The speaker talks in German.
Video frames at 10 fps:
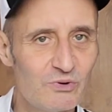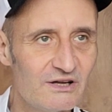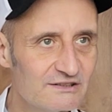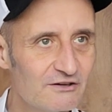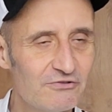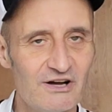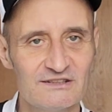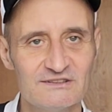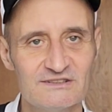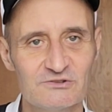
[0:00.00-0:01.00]
überall
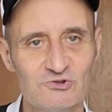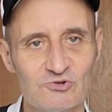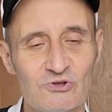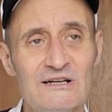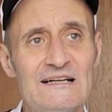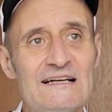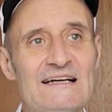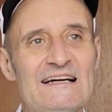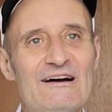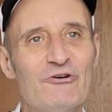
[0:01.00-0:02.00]
hingefahren ist und so.
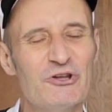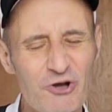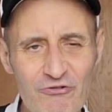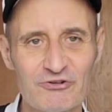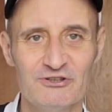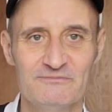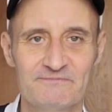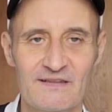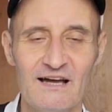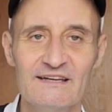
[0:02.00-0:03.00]
Und ich hoffe,
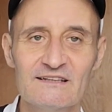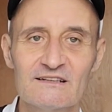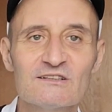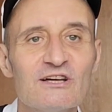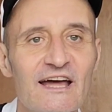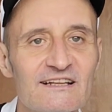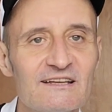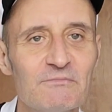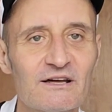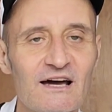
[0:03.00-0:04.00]
Heike, dass du endlich
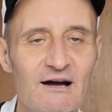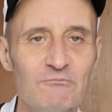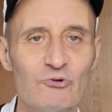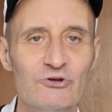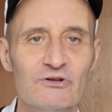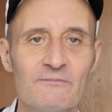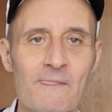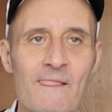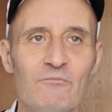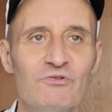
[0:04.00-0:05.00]
mal nach Hamburg
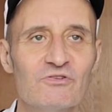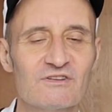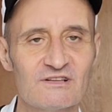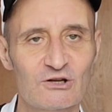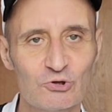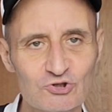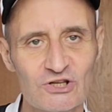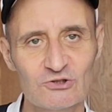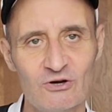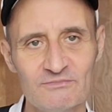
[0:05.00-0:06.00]
bzw. nach
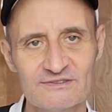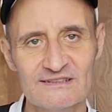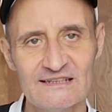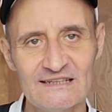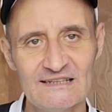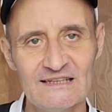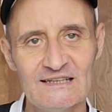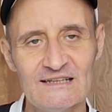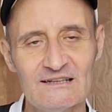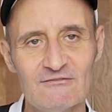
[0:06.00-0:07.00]
Glückstadt kommst,
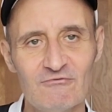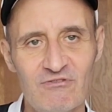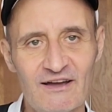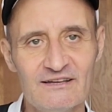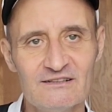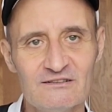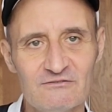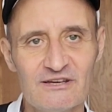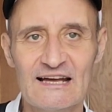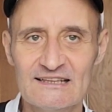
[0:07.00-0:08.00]
weil
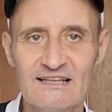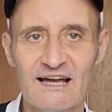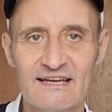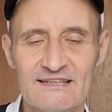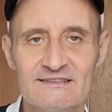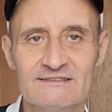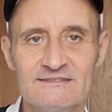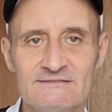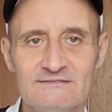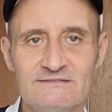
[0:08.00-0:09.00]
wir hätten
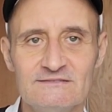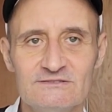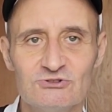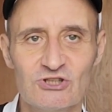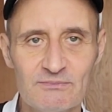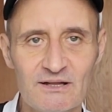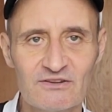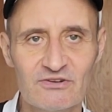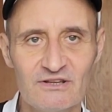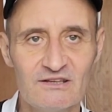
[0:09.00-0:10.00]
einen Stellplatz
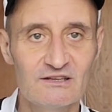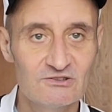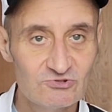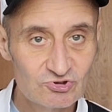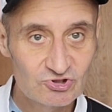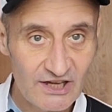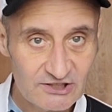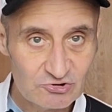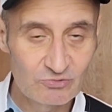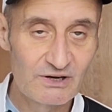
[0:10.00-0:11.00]
für dich,
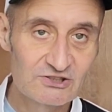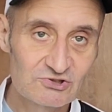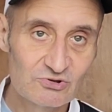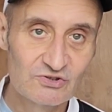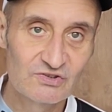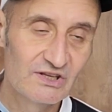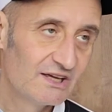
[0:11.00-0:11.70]
Starkstromanschluss,